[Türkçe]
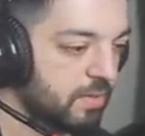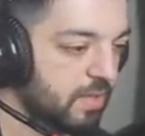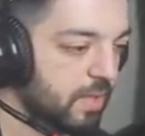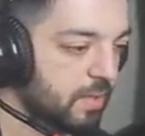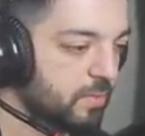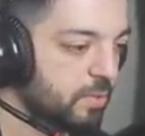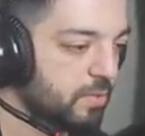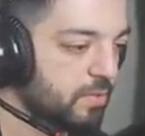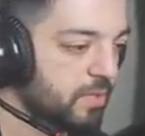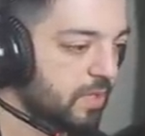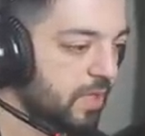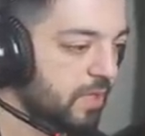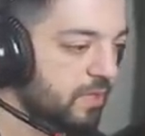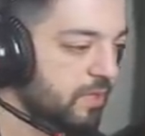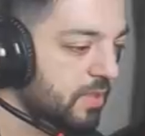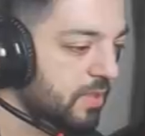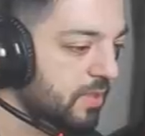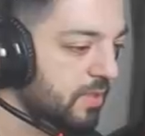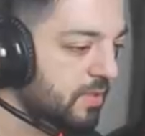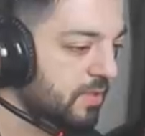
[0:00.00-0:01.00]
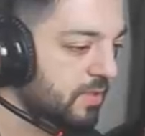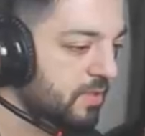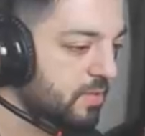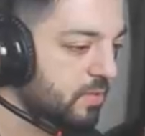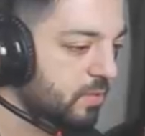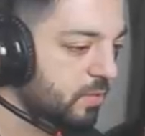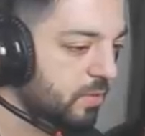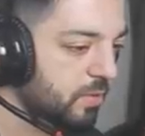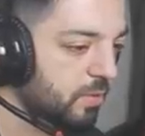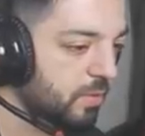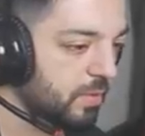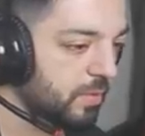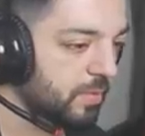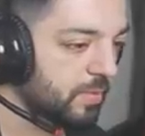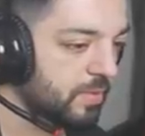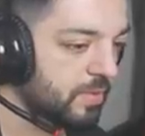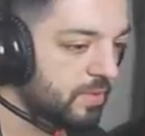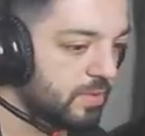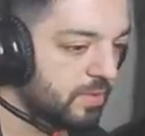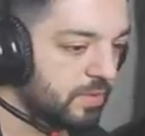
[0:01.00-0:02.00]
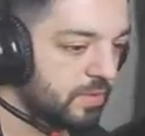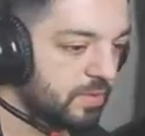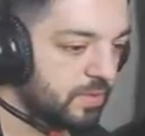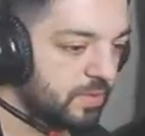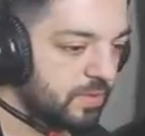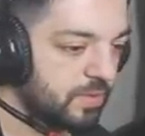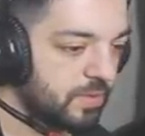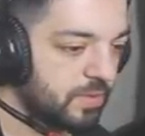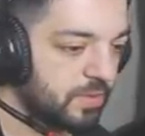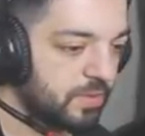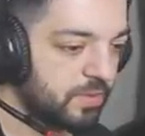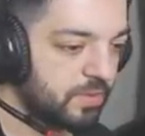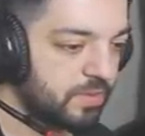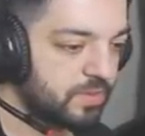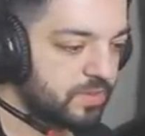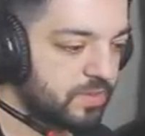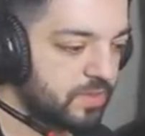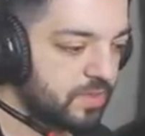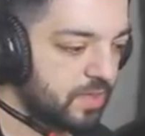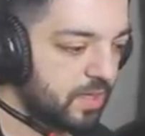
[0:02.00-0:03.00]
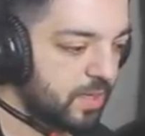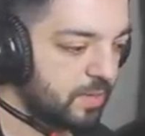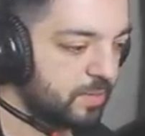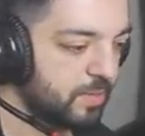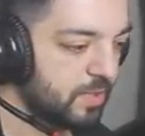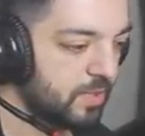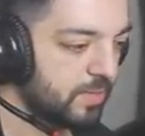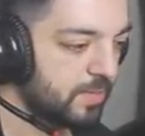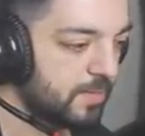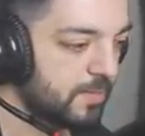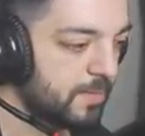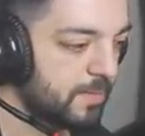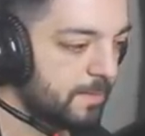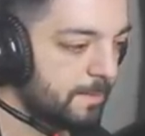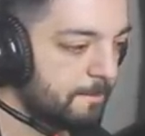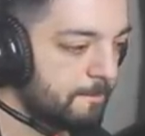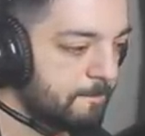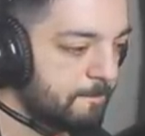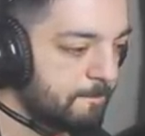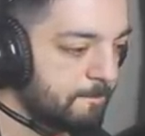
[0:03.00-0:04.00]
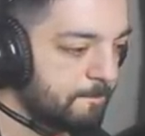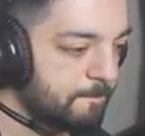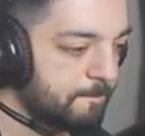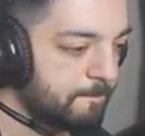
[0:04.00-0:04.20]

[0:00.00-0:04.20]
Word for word: M4 AK. ikisi olabilir. Sıkar mı? Hmm.